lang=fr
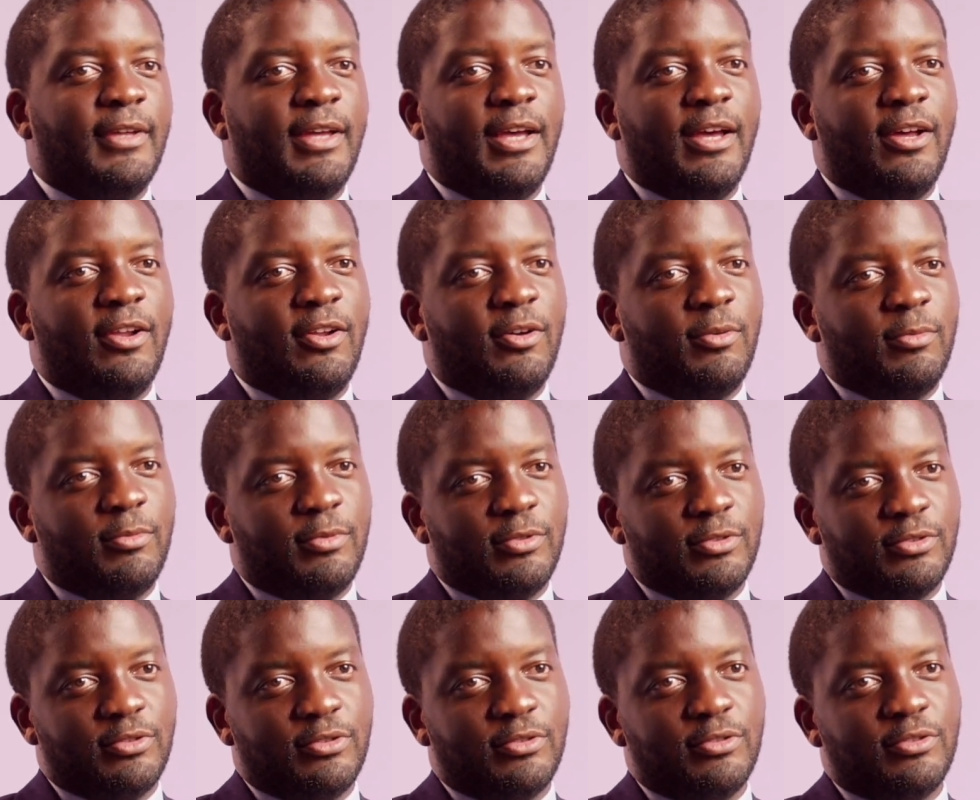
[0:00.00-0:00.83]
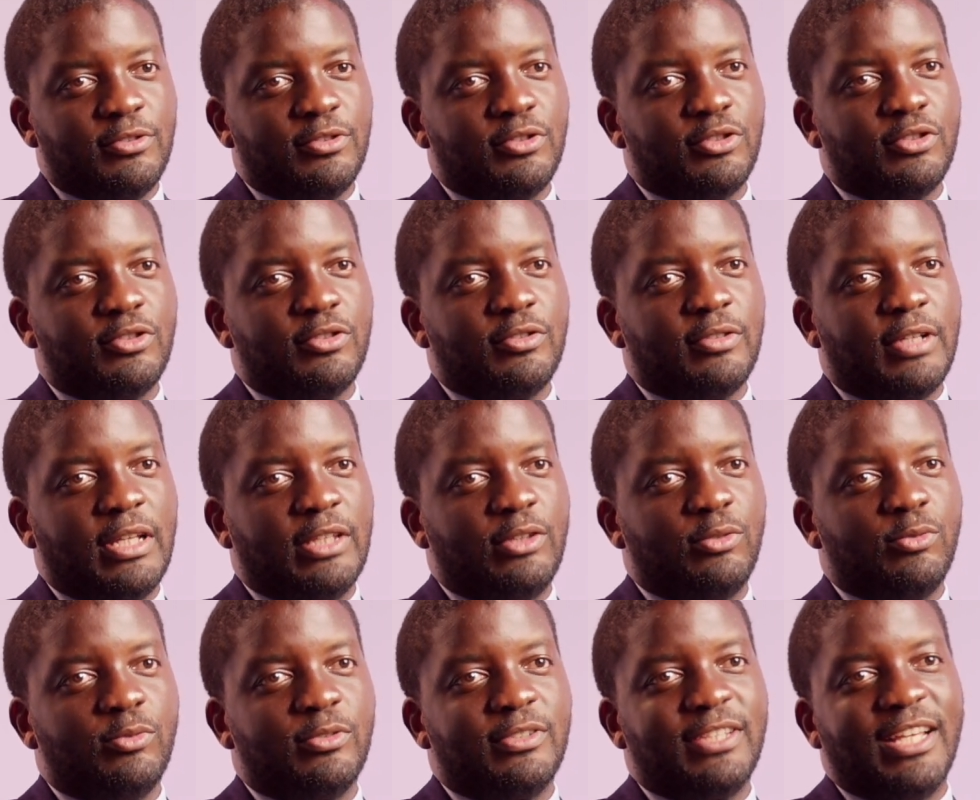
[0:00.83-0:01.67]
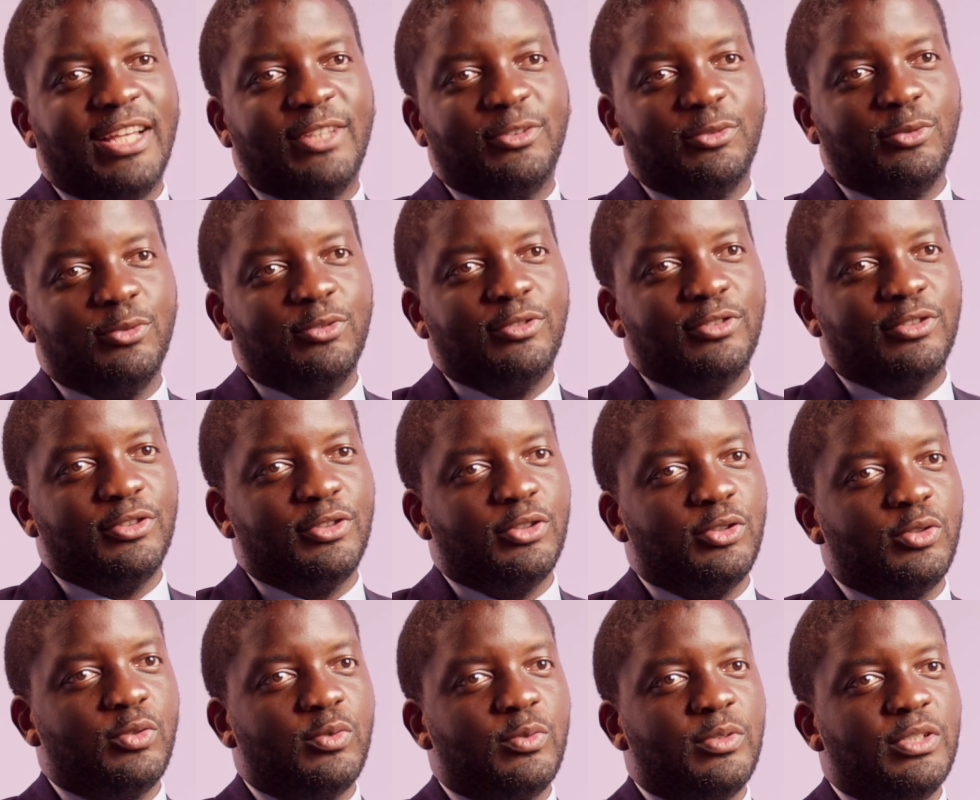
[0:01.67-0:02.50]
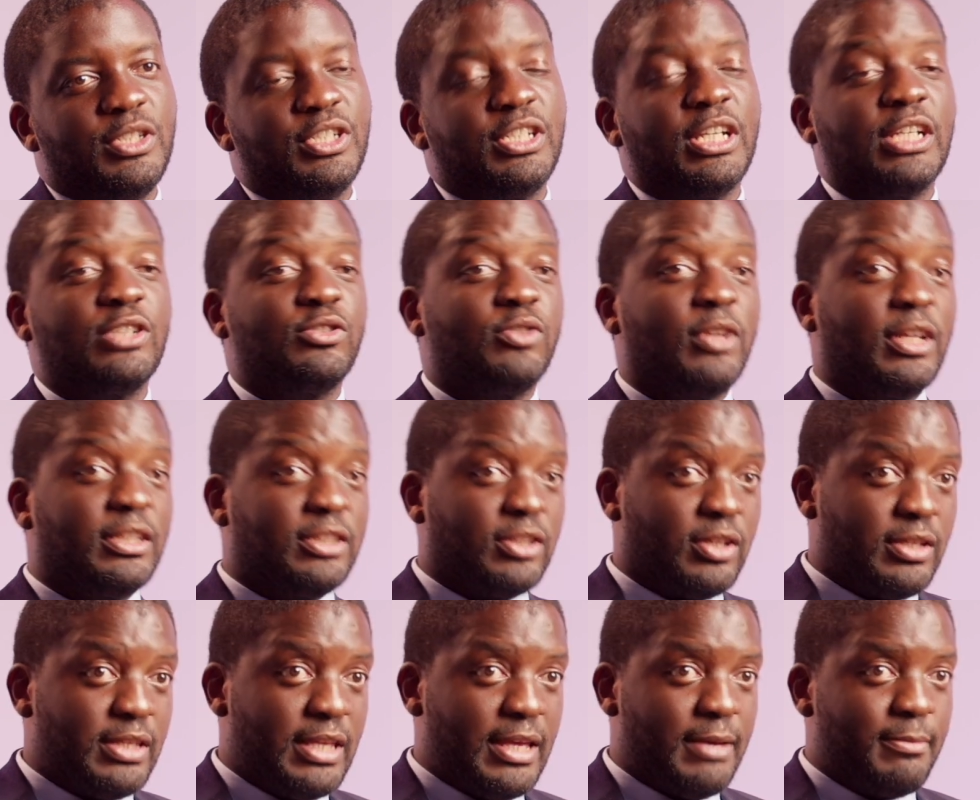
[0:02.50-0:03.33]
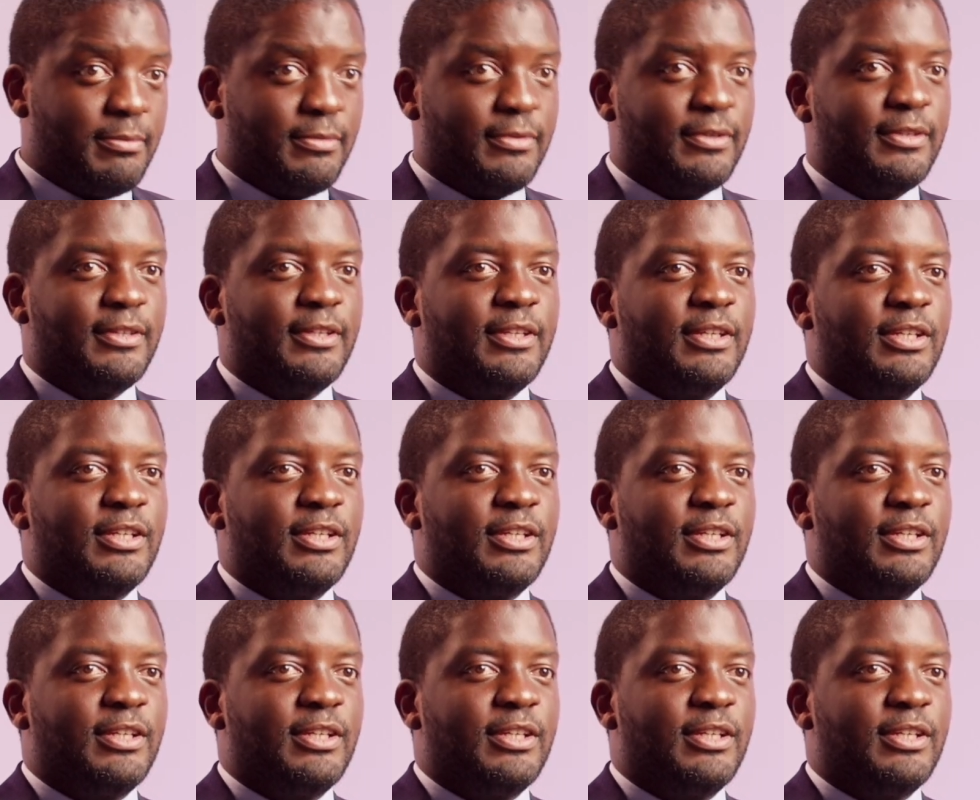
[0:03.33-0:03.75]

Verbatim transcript: Alors bonjour à tous et à toutes, je suis Jacques Jonathan Niem,